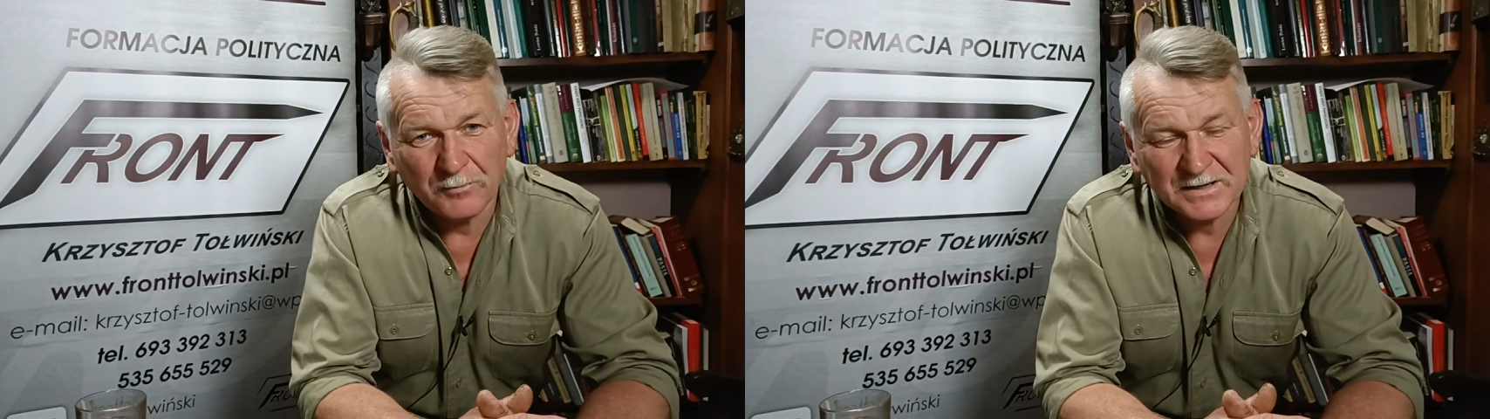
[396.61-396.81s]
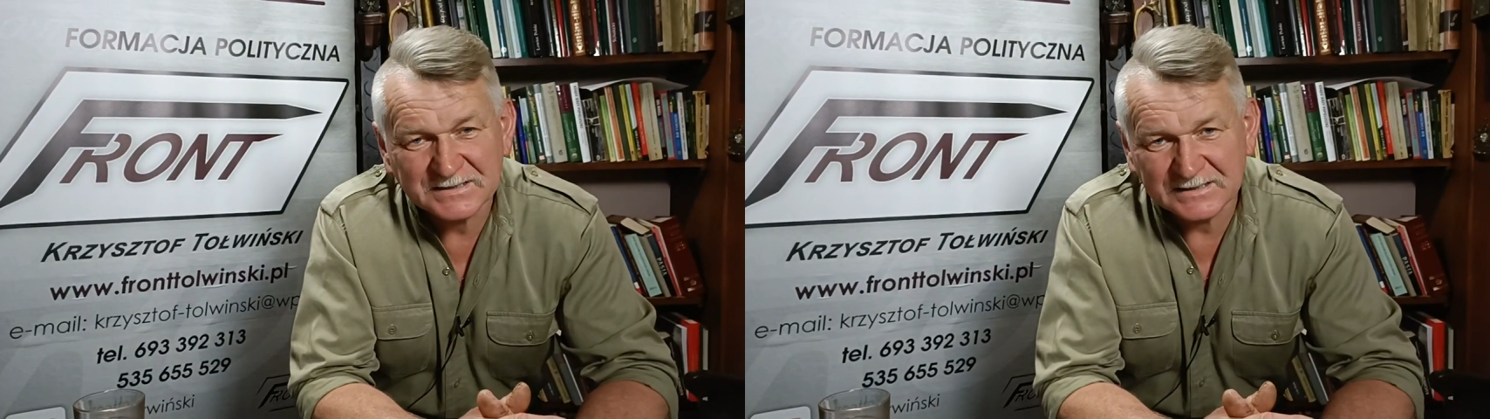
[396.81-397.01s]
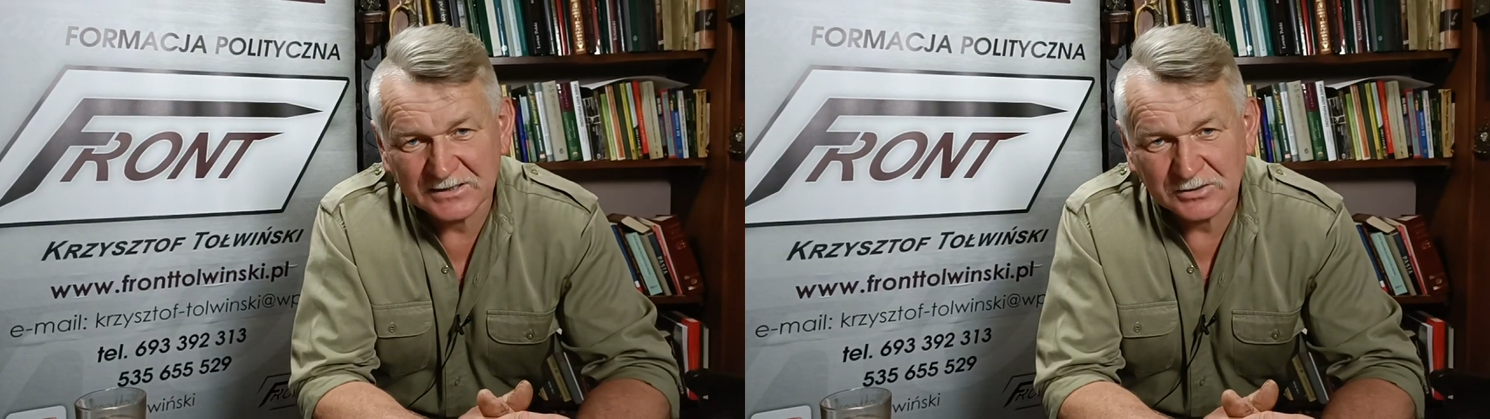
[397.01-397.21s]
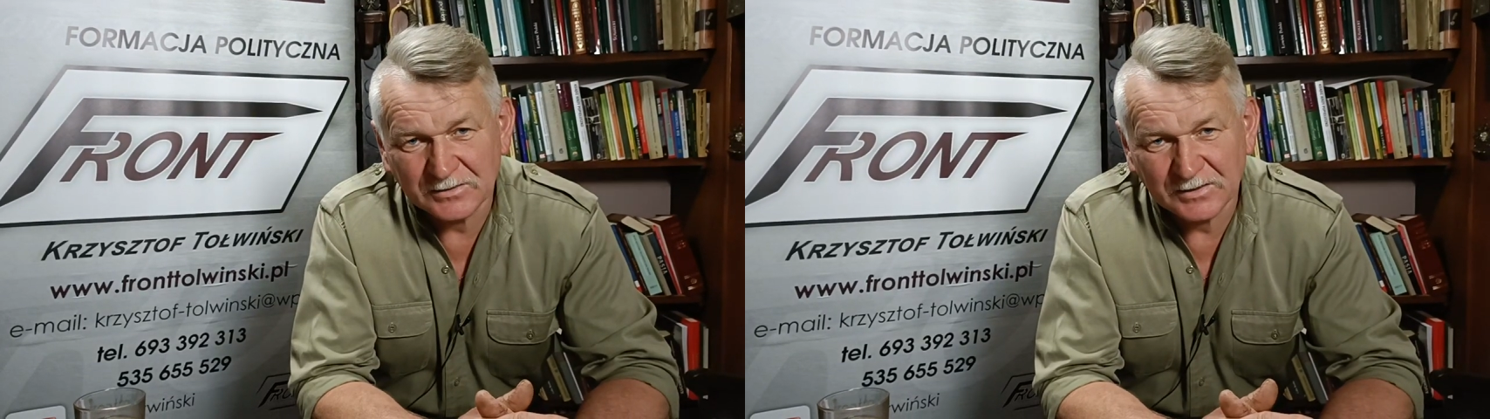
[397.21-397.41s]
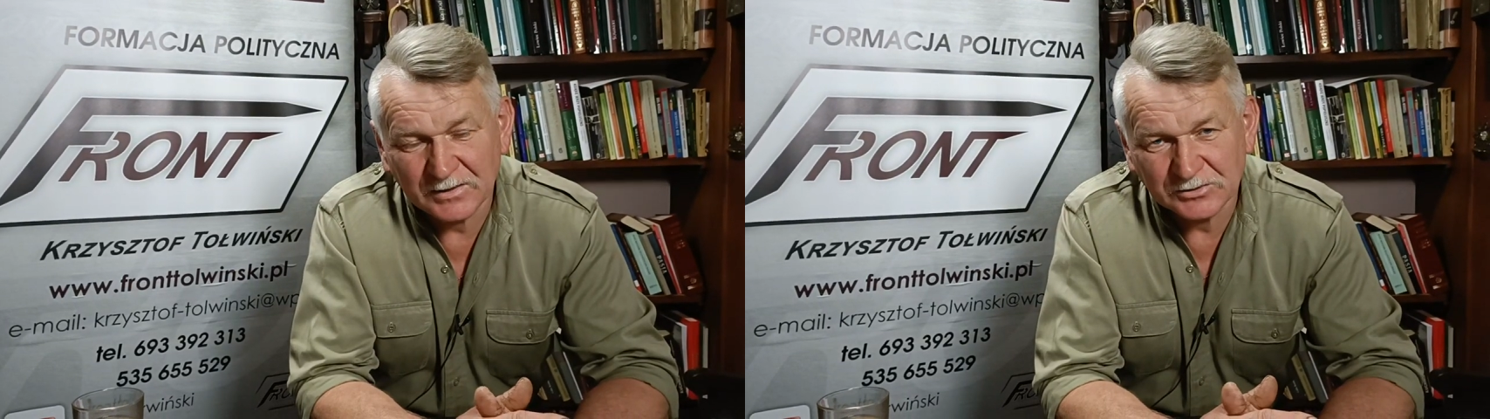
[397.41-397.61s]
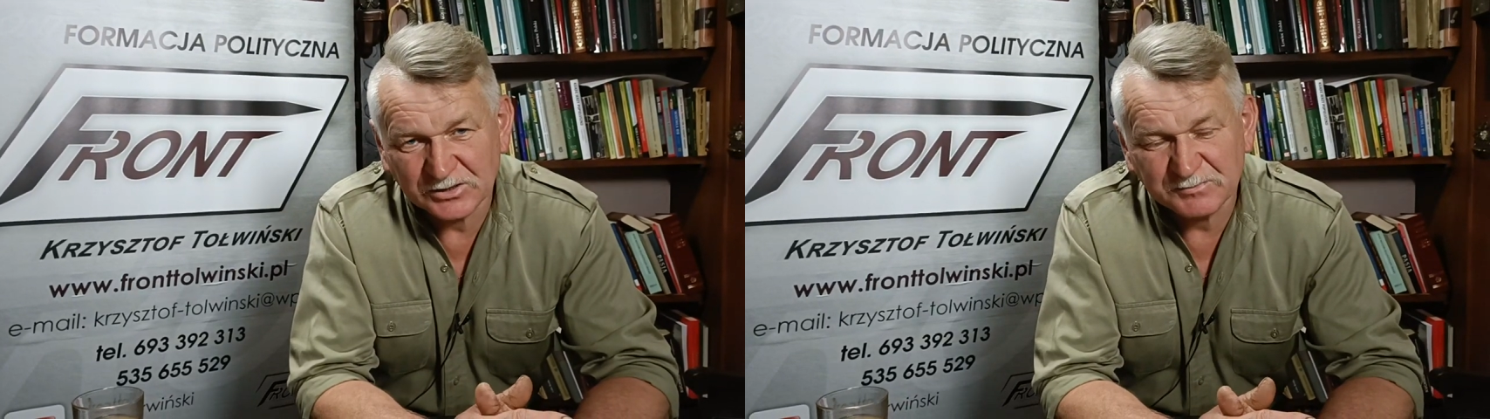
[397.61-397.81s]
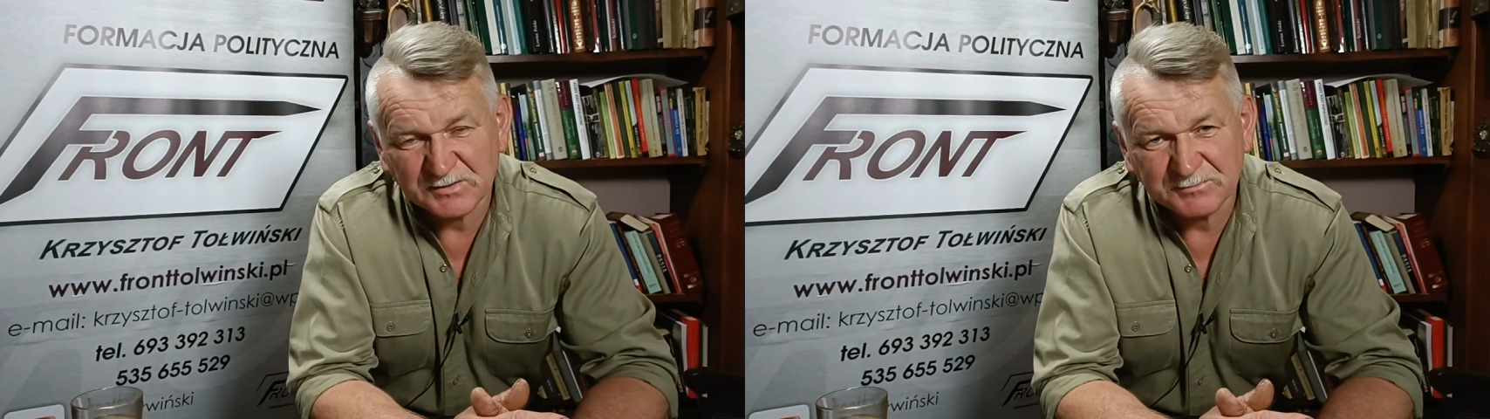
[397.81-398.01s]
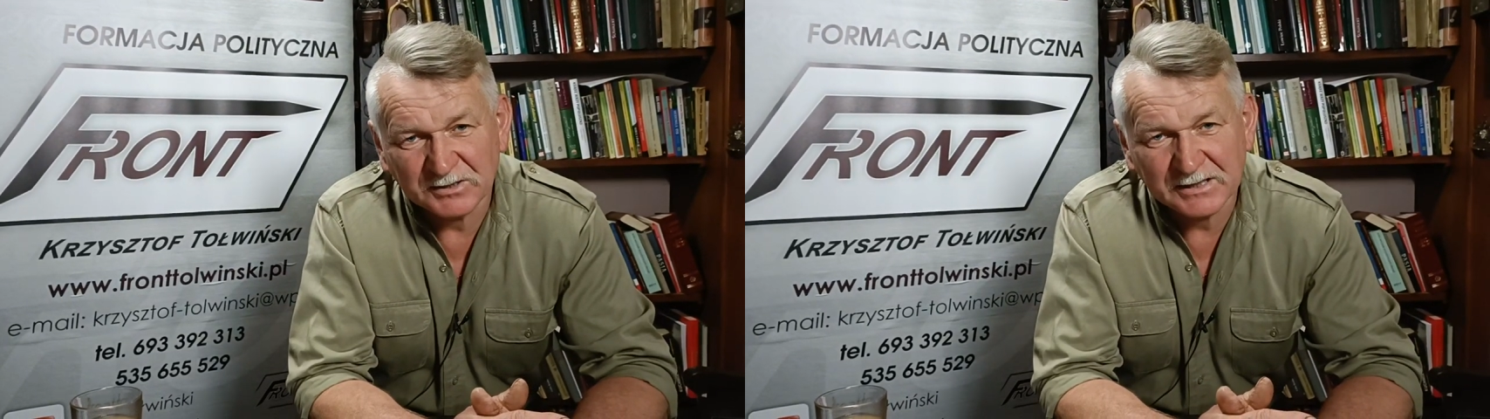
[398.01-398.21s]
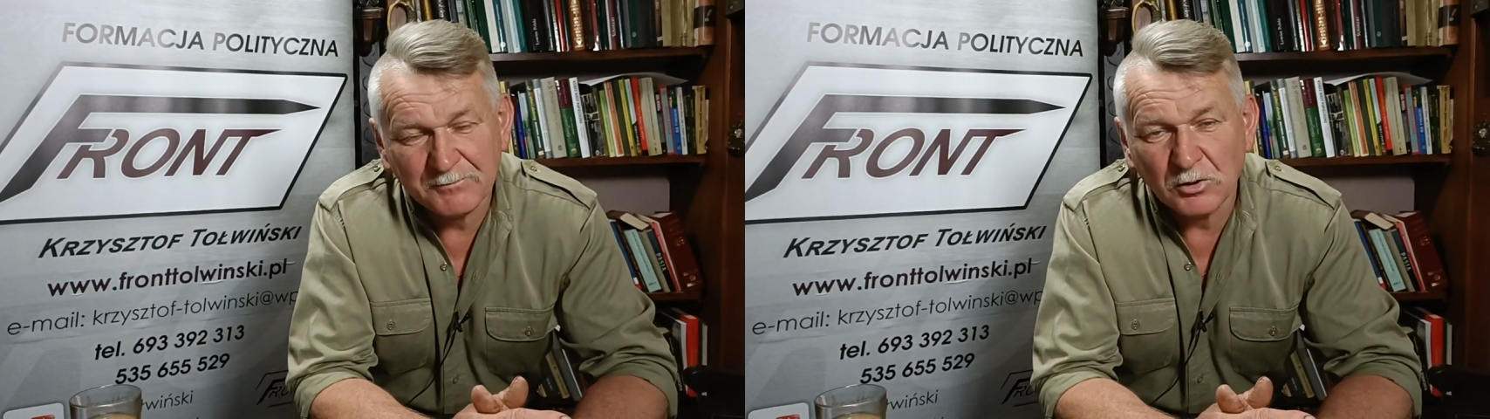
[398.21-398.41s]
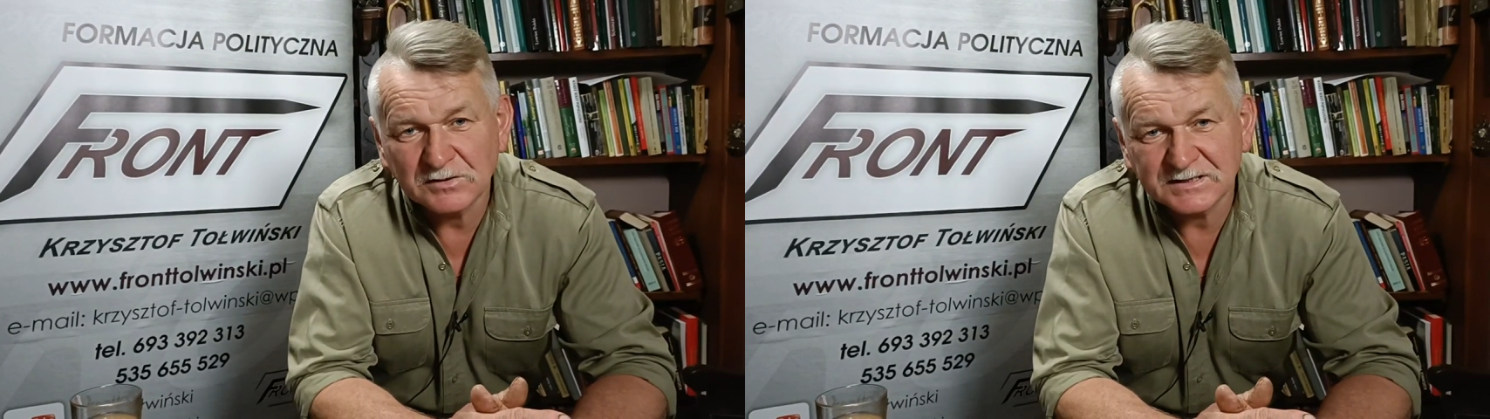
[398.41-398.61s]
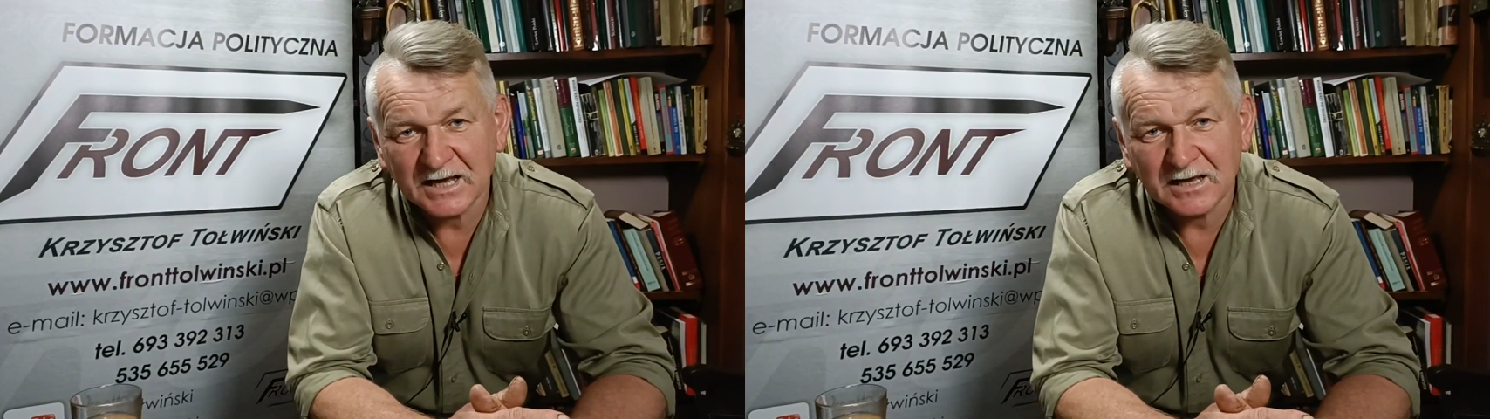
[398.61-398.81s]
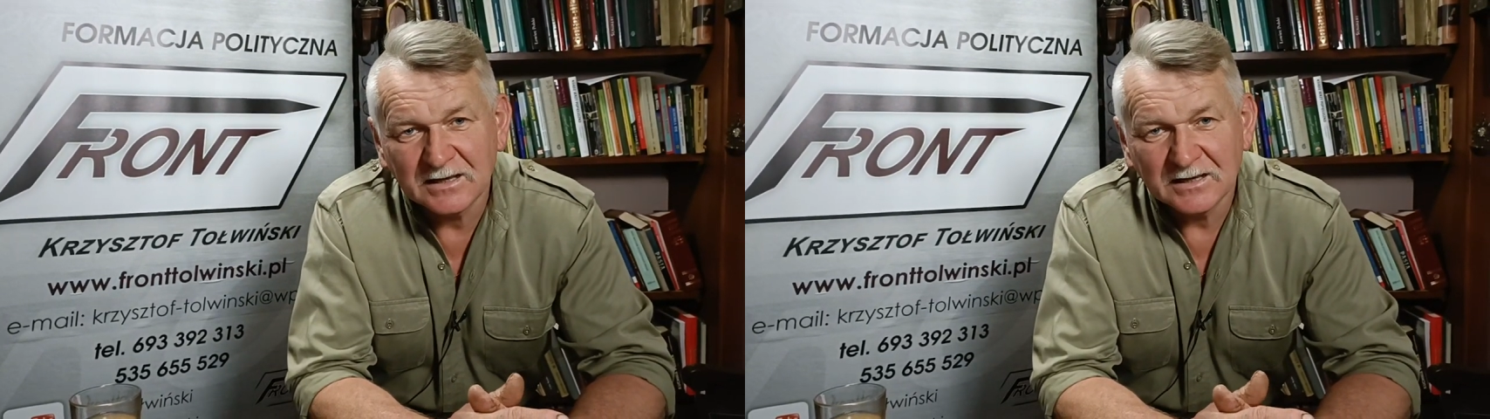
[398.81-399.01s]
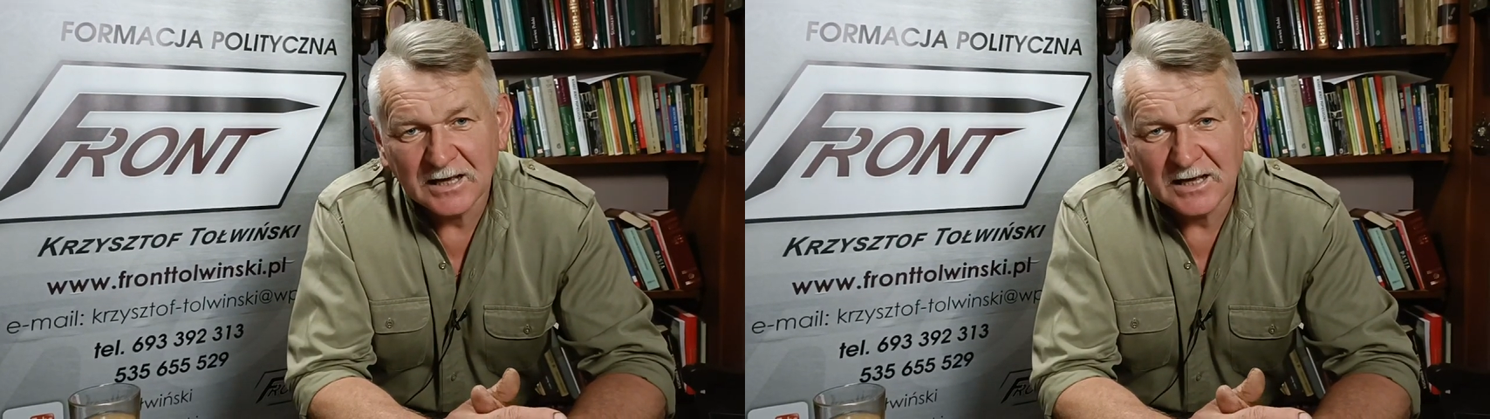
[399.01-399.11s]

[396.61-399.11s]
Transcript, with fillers: obecnej y, Rzeczpospolitej Polskiej,